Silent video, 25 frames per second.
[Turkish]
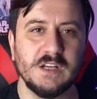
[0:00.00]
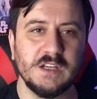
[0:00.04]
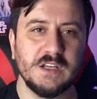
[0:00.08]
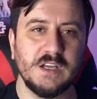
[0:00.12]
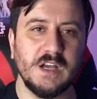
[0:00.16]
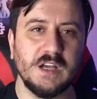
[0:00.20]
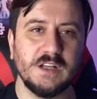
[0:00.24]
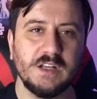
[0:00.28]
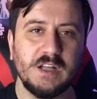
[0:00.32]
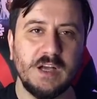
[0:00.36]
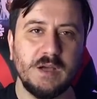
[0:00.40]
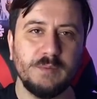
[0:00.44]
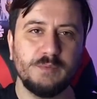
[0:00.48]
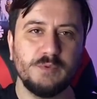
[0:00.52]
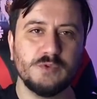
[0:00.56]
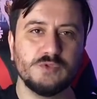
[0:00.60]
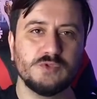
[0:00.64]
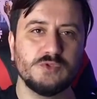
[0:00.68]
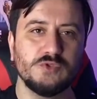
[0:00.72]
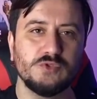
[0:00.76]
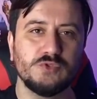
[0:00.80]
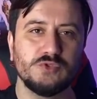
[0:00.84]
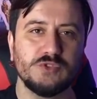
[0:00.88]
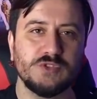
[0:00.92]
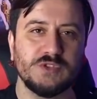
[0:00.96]
Ya ne
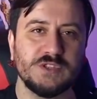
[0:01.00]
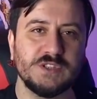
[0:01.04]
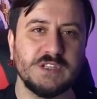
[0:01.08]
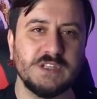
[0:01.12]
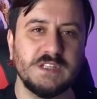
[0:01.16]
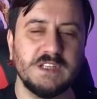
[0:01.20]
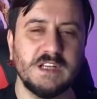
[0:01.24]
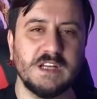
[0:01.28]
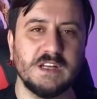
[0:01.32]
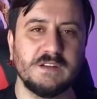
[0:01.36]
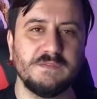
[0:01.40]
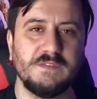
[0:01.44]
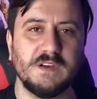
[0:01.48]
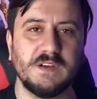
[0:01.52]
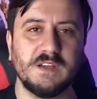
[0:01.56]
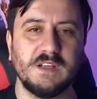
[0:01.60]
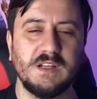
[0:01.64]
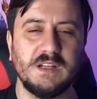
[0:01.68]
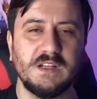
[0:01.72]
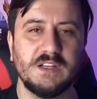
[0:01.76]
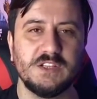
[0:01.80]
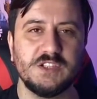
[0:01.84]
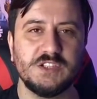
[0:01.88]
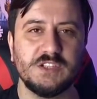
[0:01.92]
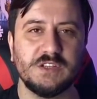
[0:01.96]
yapıyorsunuz siz giderek
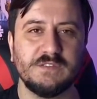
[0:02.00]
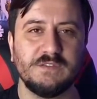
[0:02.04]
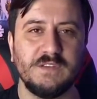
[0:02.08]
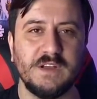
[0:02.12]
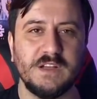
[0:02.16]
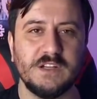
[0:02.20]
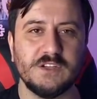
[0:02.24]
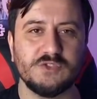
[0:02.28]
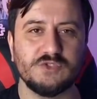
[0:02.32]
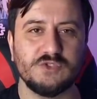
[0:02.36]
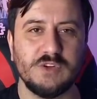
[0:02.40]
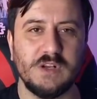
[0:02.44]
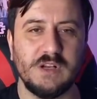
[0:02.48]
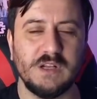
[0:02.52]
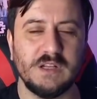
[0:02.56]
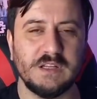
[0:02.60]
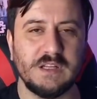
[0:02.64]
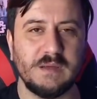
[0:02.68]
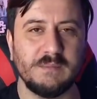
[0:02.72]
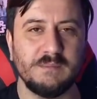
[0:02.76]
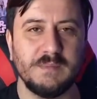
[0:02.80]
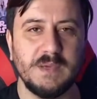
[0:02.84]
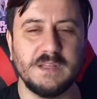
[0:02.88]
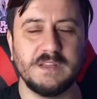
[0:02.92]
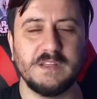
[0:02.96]
fakirleştik,
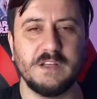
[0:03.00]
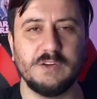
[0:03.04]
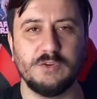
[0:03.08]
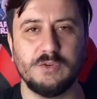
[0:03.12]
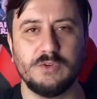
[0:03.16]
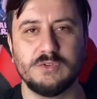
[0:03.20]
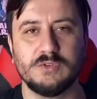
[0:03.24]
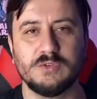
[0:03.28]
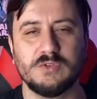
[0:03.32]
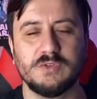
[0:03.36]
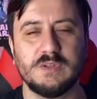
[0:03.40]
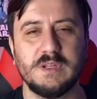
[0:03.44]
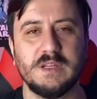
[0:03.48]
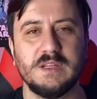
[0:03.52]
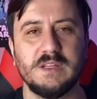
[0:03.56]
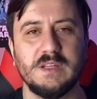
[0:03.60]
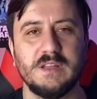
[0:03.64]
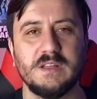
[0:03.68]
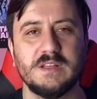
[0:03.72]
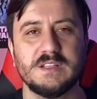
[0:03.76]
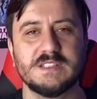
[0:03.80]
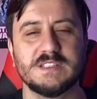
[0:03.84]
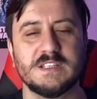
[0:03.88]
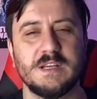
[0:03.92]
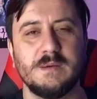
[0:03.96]
Venezuela'dan beter olduk
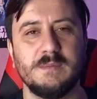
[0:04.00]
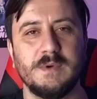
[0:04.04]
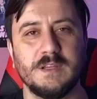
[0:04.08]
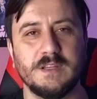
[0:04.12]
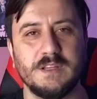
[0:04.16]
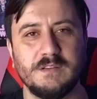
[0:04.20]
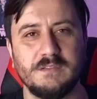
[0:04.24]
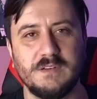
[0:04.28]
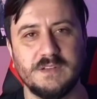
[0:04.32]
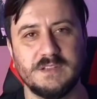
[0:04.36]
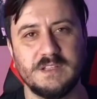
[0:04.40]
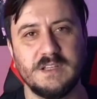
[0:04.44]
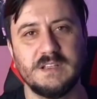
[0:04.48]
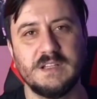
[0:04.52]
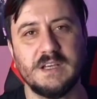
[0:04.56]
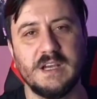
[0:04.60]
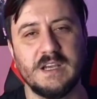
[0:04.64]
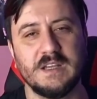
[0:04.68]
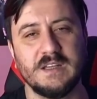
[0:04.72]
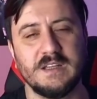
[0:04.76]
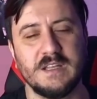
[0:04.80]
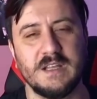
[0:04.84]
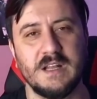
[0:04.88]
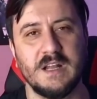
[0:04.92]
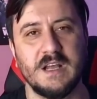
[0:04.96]
dediğiniz zaman da vatan
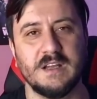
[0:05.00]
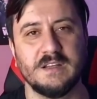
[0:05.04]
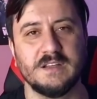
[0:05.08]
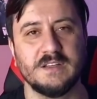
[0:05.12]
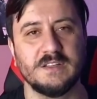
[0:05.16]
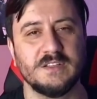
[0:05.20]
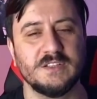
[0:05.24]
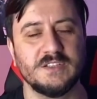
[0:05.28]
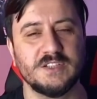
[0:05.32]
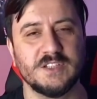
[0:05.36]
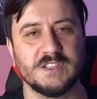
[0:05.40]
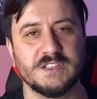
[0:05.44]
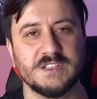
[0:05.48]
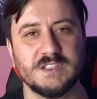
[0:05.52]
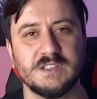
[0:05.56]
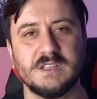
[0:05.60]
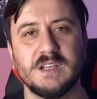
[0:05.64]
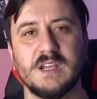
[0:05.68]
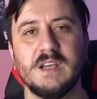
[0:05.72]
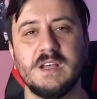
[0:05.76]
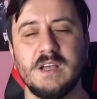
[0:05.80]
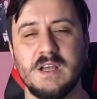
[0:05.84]
haini ilan edeceksin.